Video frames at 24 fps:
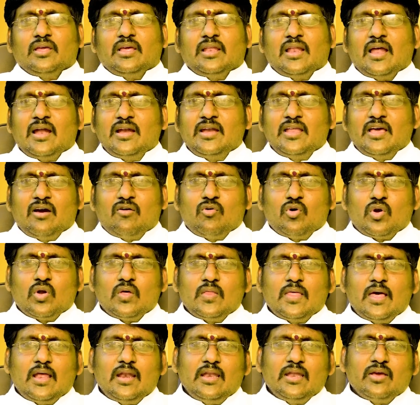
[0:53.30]
ఎలాంటి
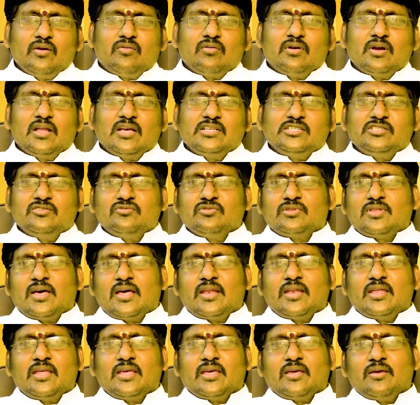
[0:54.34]
అవరోధాలు లేకుండా
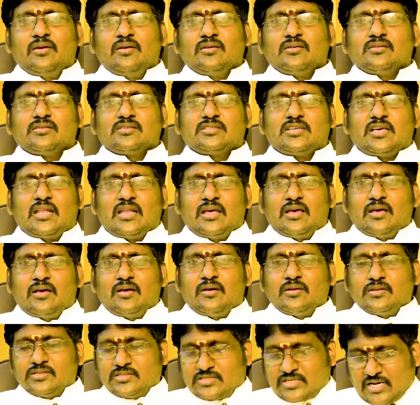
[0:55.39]
జీవితాన్ని చాలా
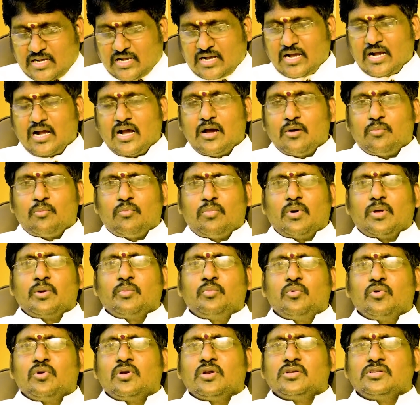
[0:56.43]
చక్కగా
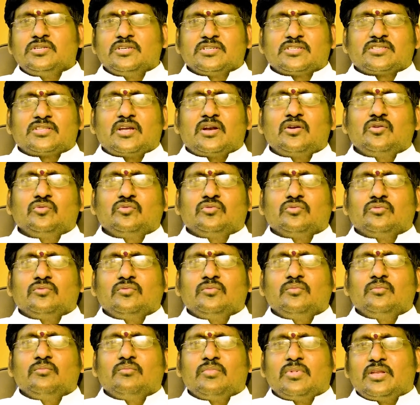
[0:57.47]
పరిపూర్ణం చేస్తాడు
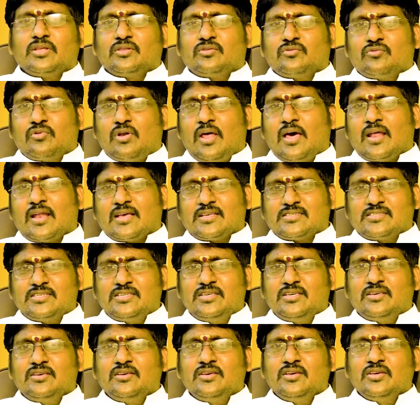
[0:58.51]
మరి
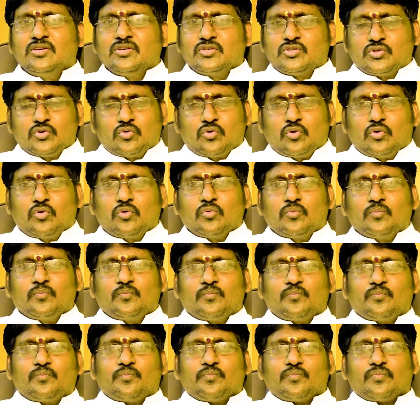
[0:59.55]
తులారాశి శుక్రుడు
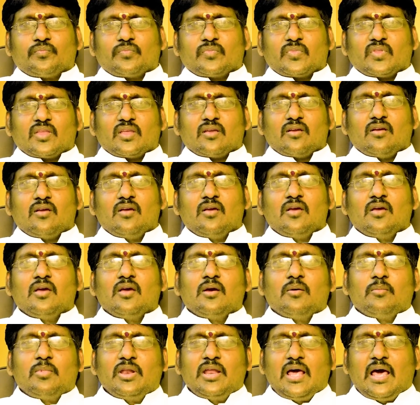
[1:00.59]

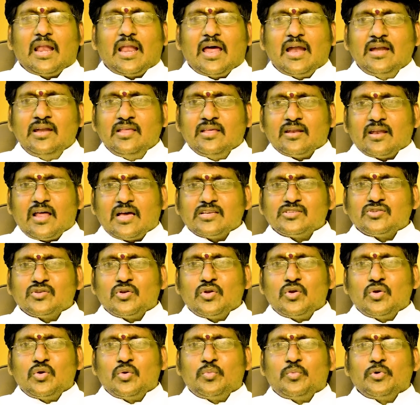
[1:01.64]
మరి అలాంటి
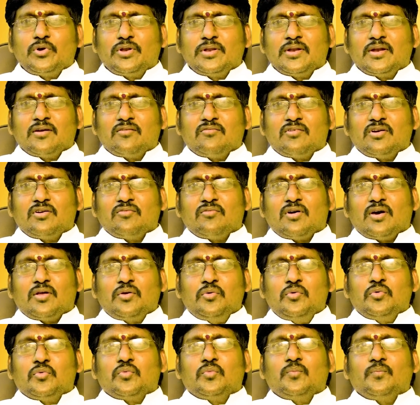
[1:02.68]
రాశులలో పుట్టినటువంటి
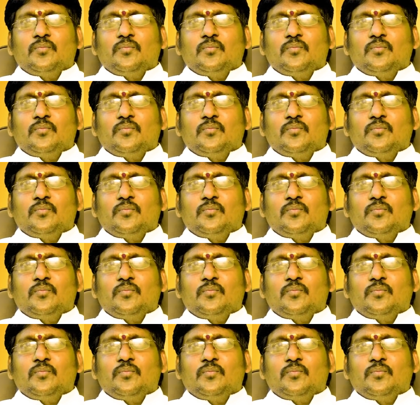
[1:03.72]
వారు